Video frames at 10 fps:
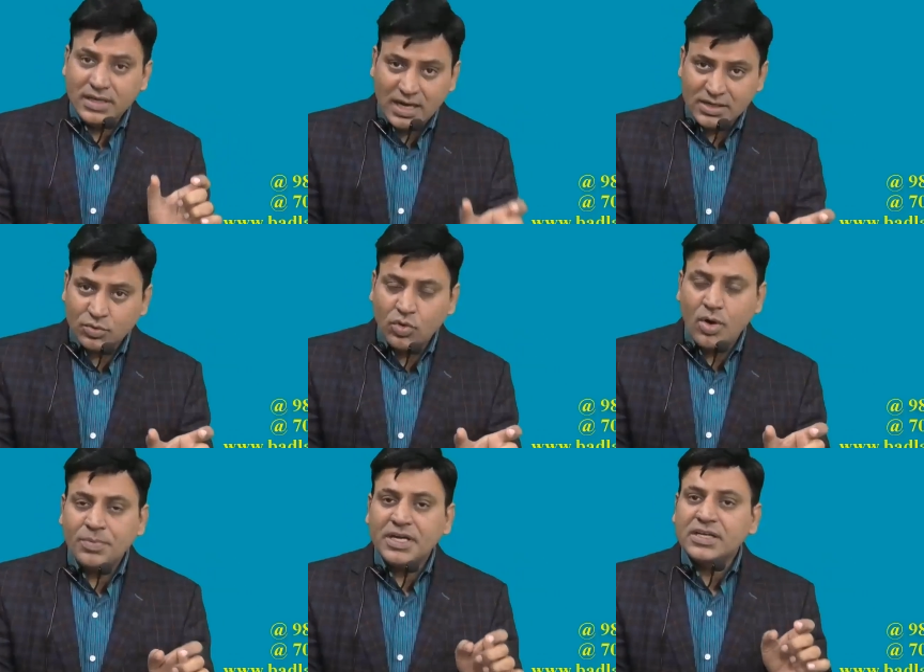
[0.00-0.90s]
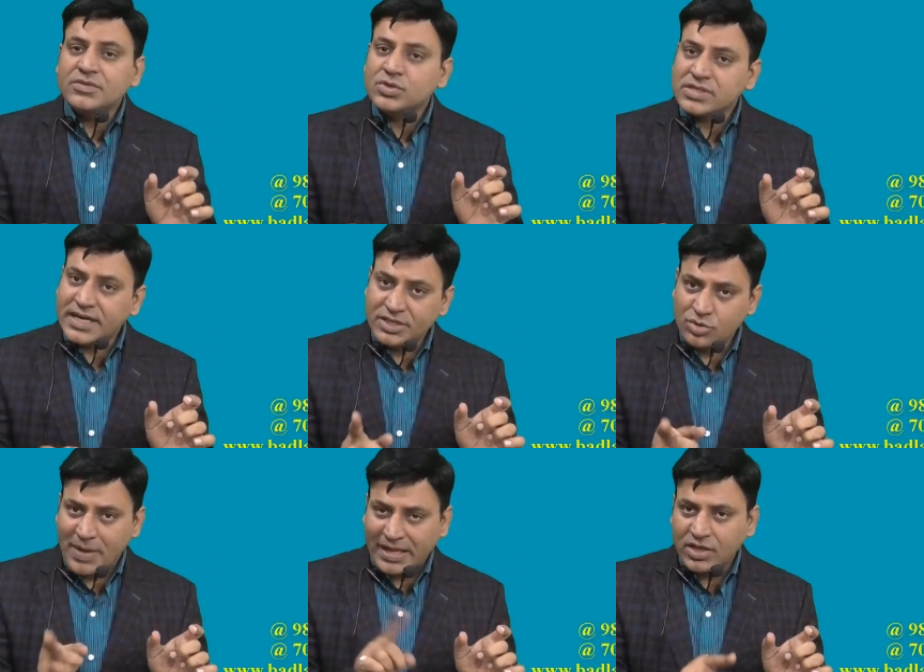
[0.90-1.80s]
ना कोऑपरेटिव सोसाइटी
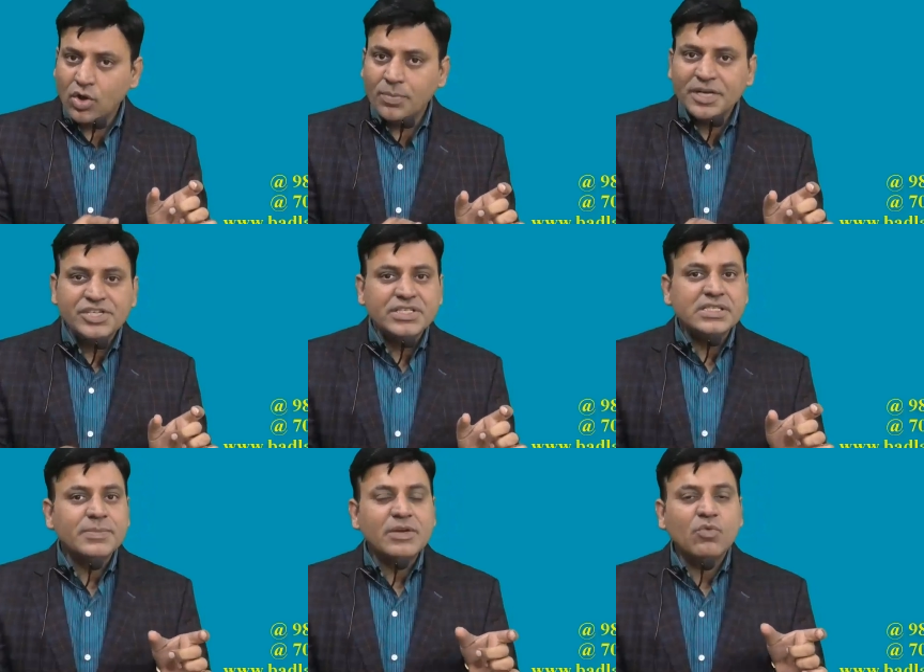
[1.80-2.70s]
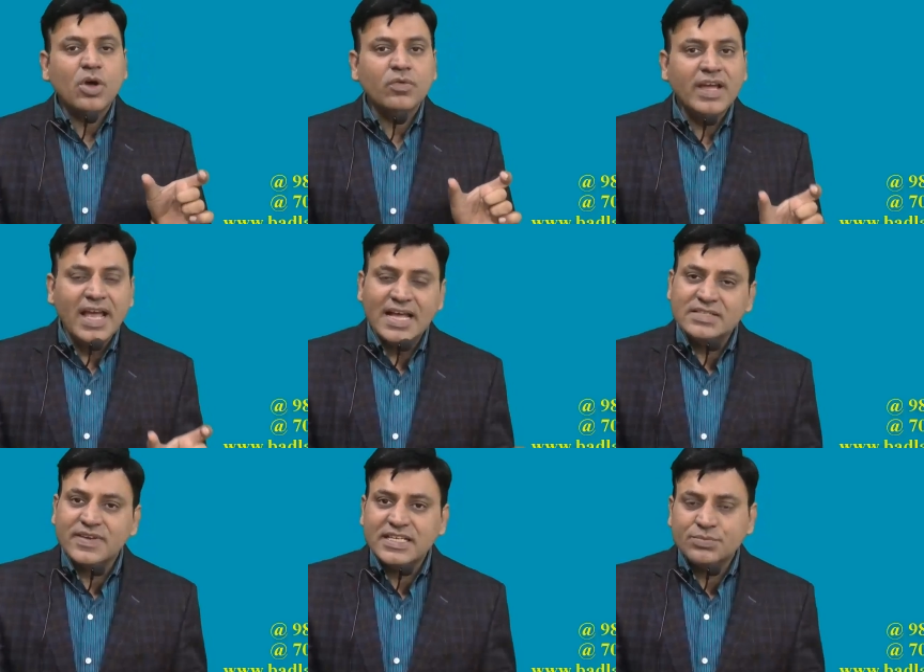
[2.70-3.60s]
जो बैंकिंग ऑपरेशन में इन्वॉल्व है
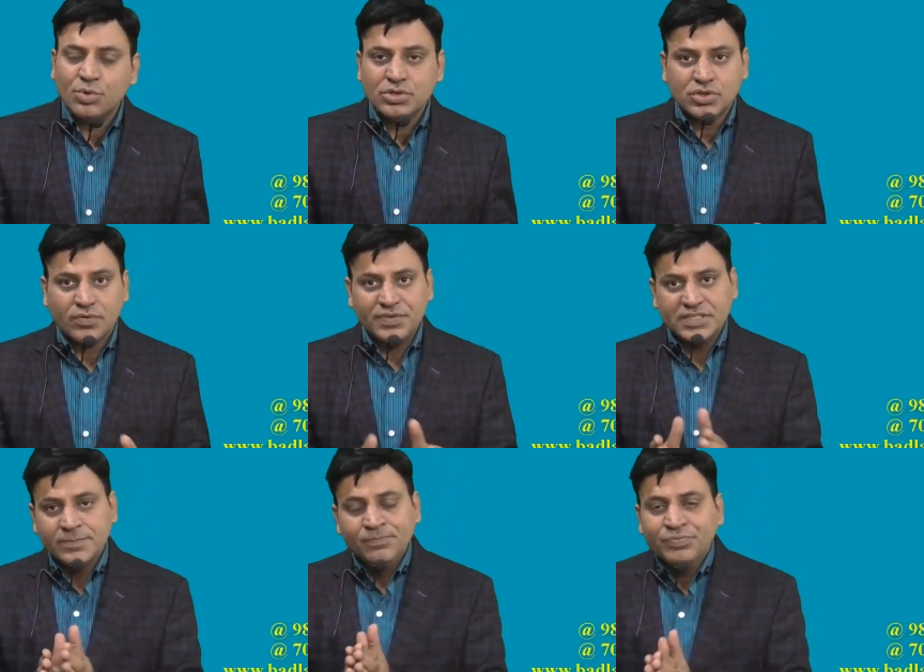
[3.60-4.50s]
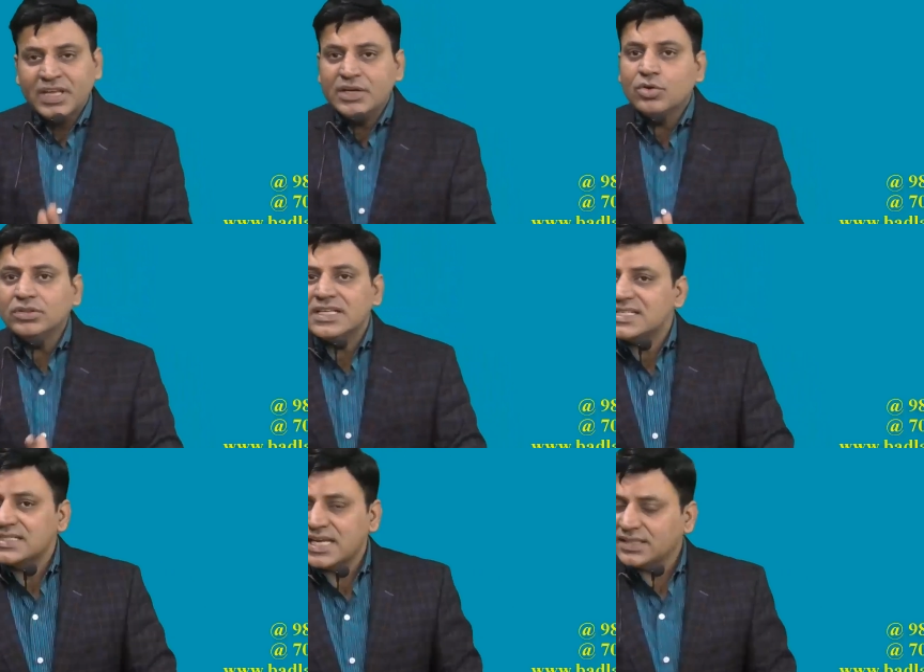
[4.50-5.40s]
एज वेल एज पोस्ट ऑफिस इनको
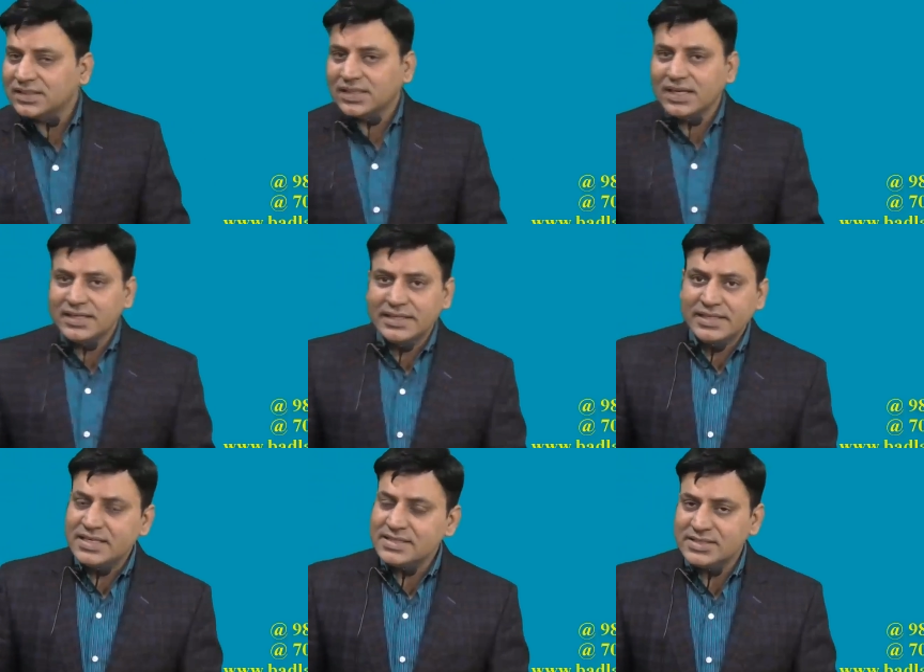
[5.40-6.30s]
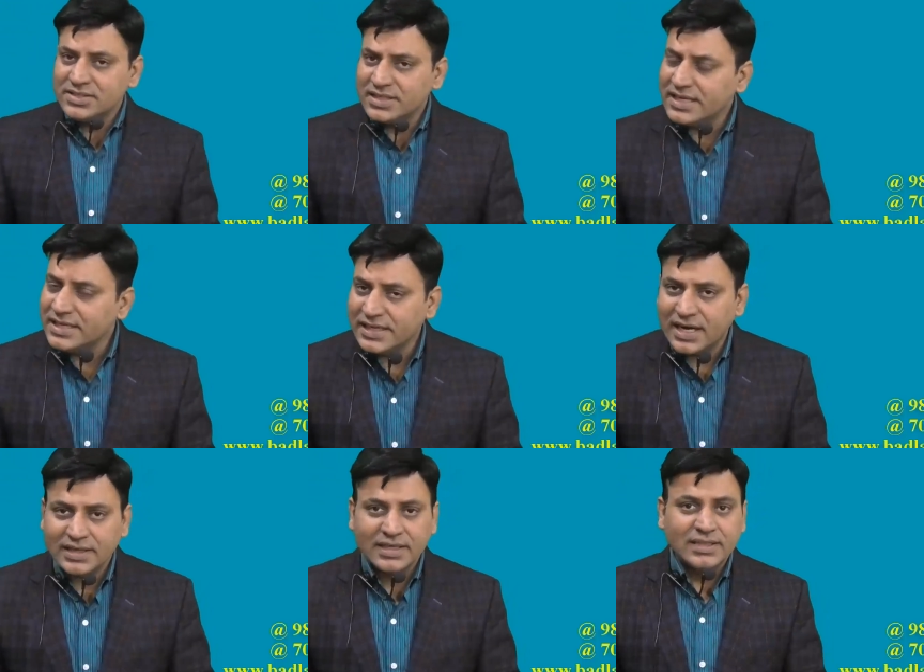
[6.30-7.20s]
दस हजार तक का एस नहीं
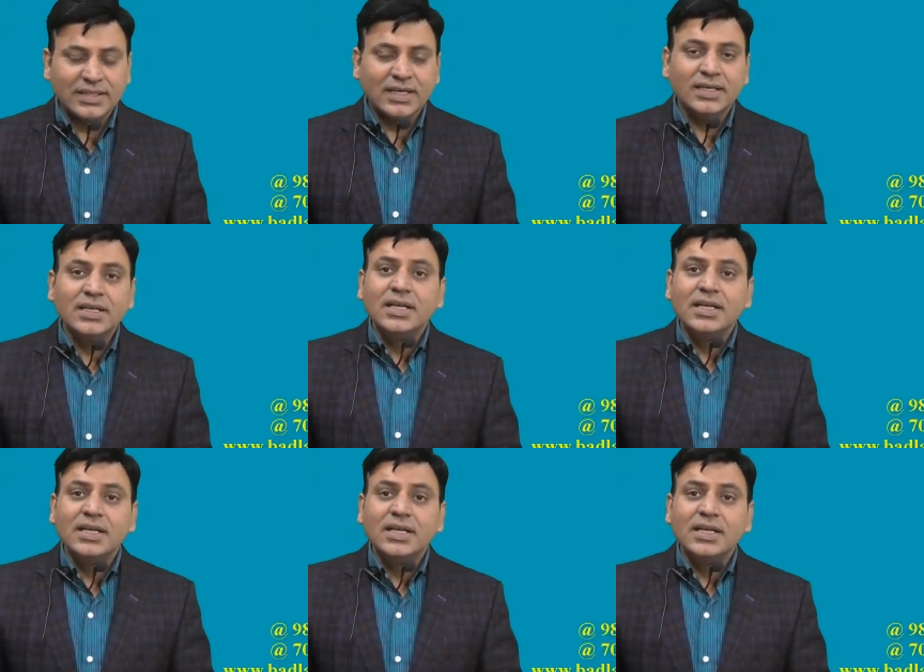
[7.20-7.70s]
काटना था